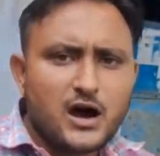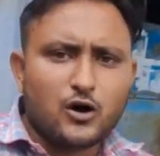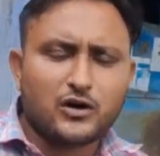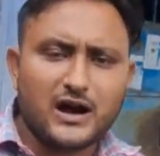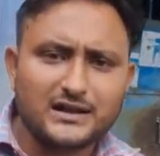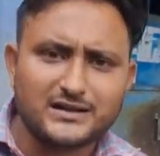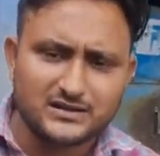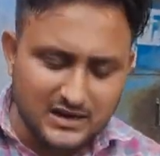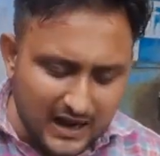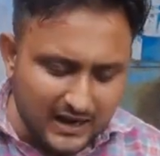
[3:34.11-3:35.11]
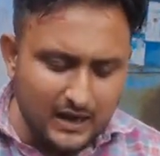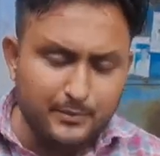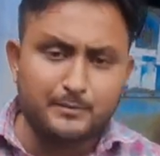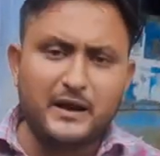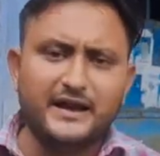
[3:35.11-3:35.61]
और कहा तत्काल
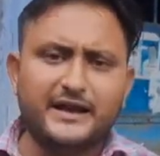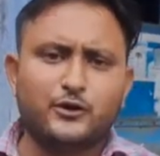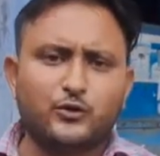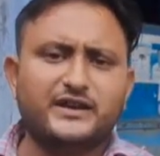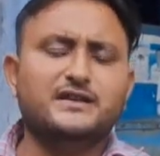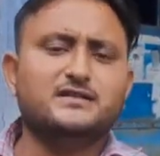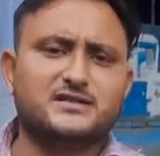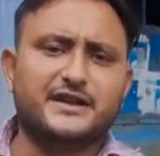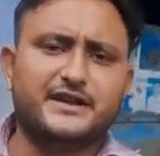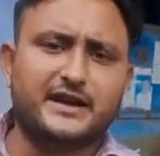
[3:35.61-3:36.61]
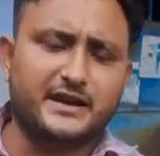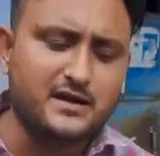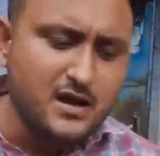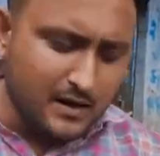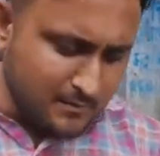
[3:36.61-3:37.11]
आप पहले क्यों नहीं इस तरीके के
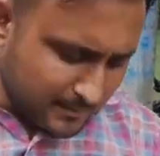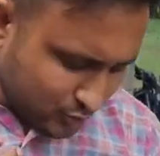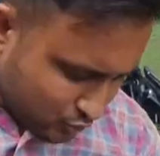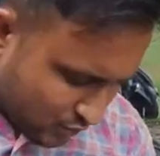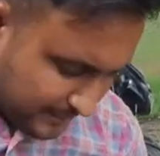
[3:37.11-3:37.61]
मामलों को